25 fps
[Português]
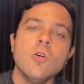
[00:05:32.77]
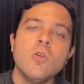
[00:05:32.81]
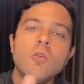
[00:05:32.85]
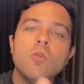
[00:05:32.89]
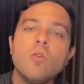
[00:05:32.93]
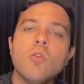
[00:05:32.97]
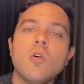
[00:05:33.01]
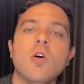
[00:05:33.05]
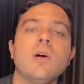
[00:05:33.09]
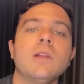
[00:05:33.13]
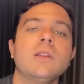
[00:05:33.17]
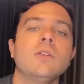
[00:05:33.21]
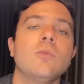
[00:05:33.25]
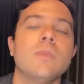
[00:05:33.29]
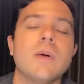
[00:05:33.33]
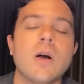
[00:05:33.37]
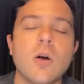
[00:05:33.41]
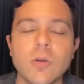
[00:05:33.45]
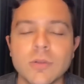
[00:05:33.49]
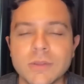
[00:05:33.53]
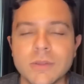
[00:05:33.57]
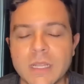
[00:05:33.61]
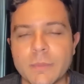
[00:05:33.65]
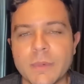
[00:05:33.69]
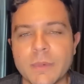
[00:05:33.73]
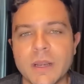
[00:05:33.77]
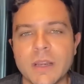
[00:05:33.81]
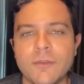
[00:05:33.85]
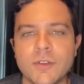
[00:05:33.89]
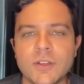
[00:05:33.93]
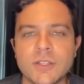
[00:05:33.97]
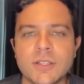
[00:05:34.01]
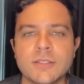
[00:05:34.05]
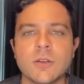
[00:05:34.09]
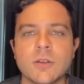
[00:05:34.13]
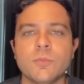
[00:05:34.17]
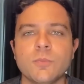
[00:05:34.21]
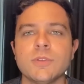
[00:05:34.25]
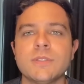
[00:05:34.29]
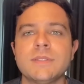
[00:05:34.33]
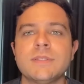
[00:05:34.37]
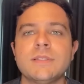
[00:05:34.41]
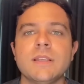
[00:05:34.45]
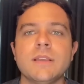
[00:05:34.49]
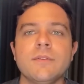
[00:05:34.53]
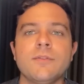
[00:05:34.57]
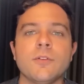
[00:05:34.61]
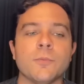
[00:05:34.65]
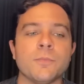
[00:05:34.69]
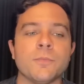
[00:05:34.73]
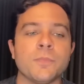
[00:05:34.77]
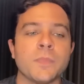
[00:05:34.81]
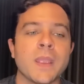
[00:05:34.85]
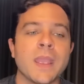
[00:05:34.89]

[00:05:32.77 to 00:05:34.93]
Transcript: Um outro, uma outra manifestação possível